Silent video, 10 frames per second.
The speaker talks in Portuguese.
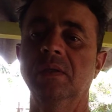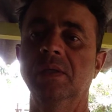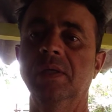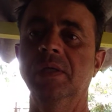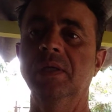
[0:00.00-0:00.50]

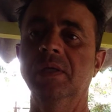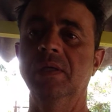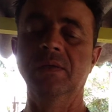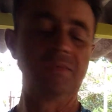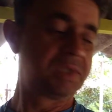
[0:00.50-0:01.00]

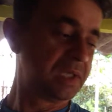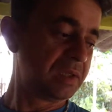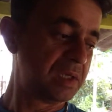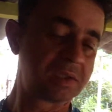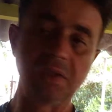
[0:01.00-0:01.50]
é, Você que
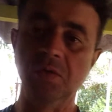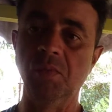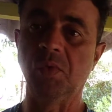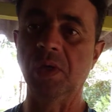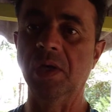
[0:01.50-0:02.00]
está inscrito no
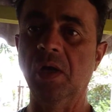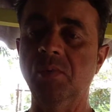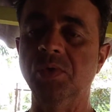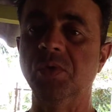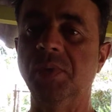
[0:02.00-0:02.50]
meu canal,
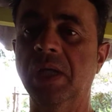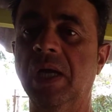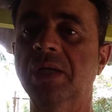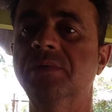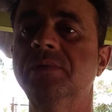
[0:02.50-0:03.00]
muito
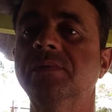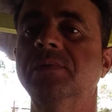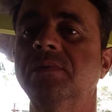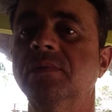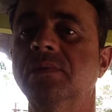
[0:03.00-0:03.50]
obrigado
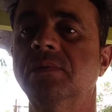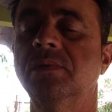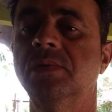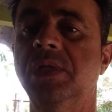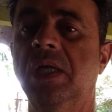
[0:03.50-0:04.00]

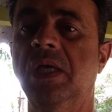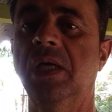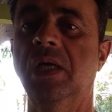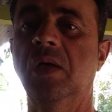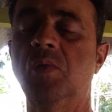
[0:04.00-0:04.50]

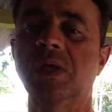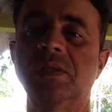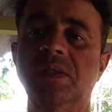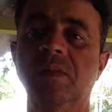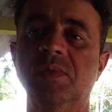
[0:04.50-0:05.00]
Já
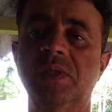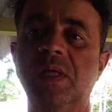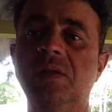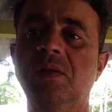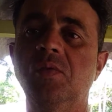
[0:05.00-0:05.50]
alcancemos
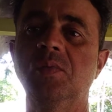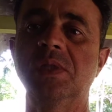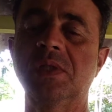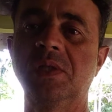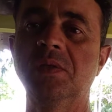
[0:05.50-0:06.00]
101
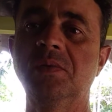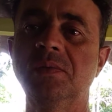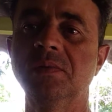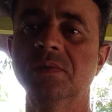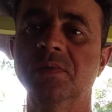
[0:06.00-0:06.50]
inscritos
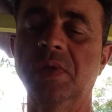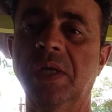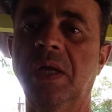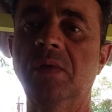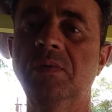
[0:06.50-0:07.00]
no
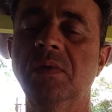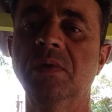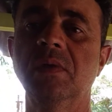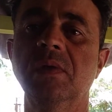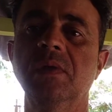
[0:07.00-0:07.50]
canal
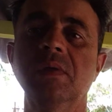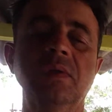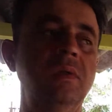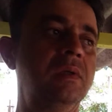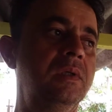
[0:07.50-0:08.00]

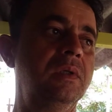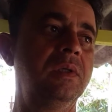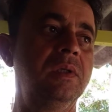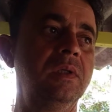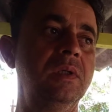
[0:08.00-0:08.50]

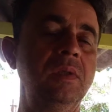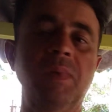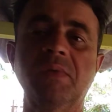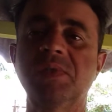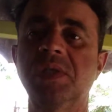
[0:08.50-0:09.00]
e
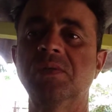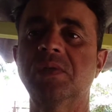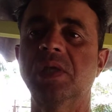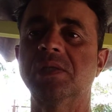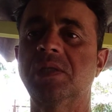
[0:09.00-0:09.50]
para você que não
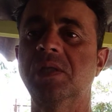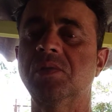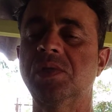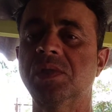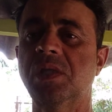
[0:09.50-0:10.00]
está inscrito,
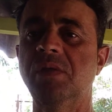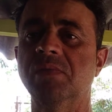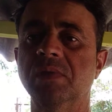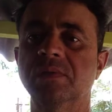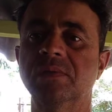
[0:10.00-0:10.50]
se
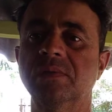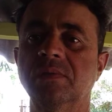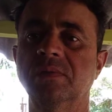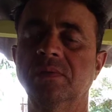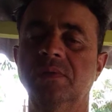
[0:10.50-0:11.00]
inscreva.
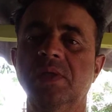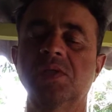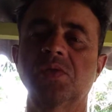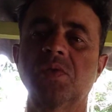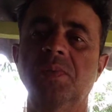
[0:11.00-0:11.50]
Deixe
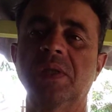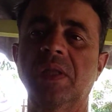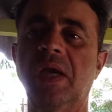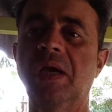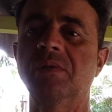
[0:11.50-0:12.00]
seus
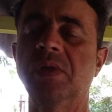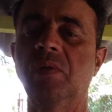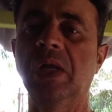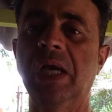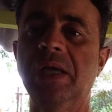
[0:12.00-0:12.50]
comentários, dá
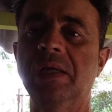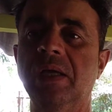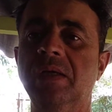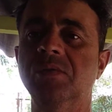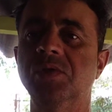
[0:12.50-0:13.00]
um like
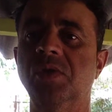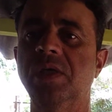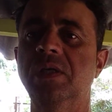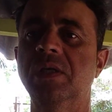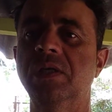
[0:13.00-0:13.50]
aí, um
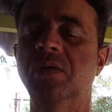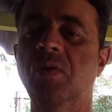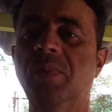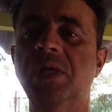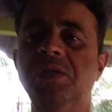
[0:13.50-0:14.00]
joinha e
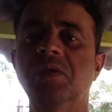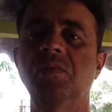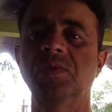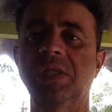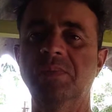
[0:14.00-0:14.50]
compartilhe
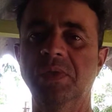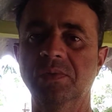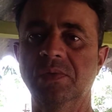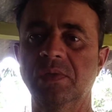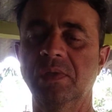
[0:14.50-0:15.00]
com os
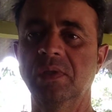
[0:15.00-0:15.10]
amigos.